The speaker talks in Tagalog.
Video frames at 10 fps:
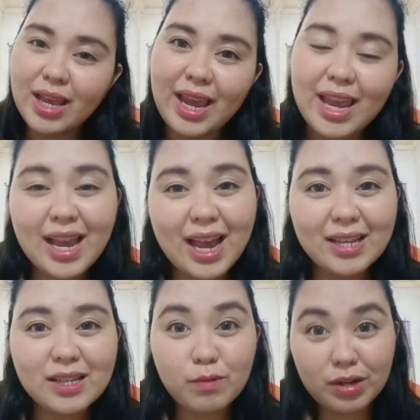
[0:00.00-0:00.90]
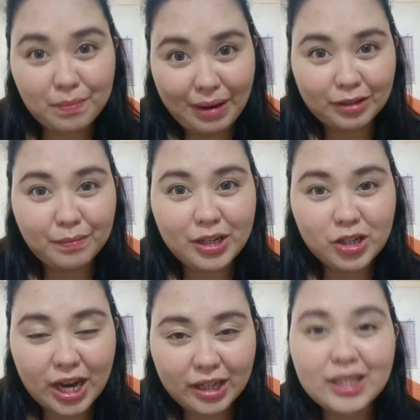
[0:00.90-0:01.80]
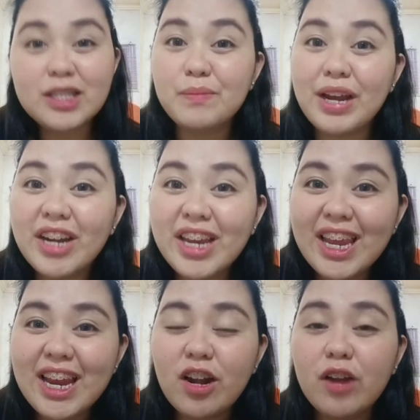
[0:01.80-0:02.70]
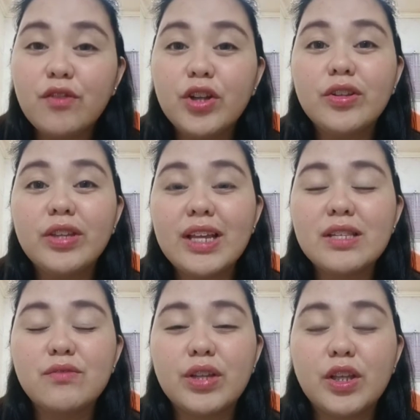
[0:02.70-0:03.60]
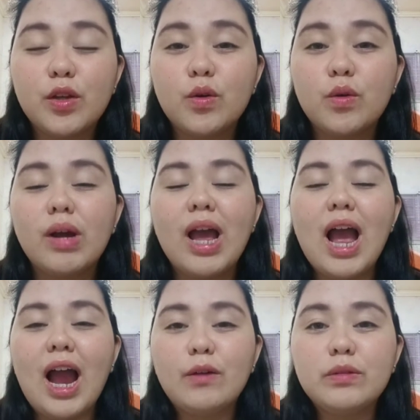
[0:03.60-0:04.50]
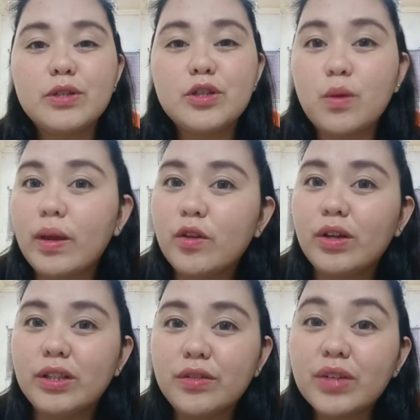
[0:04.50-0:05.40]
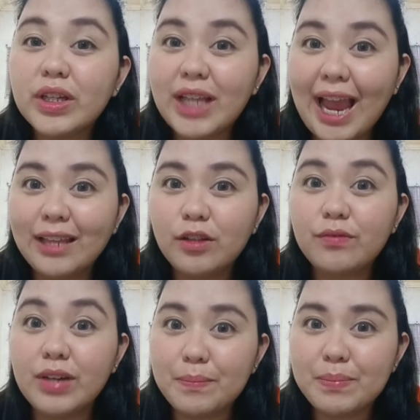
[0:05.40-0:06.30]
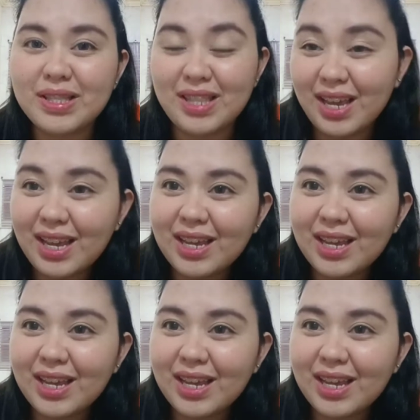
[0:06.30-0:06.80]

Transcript: Hey guys, welcome back to my channel. It's Mare here and for today's video, I will be showing you a different kind of lipstick.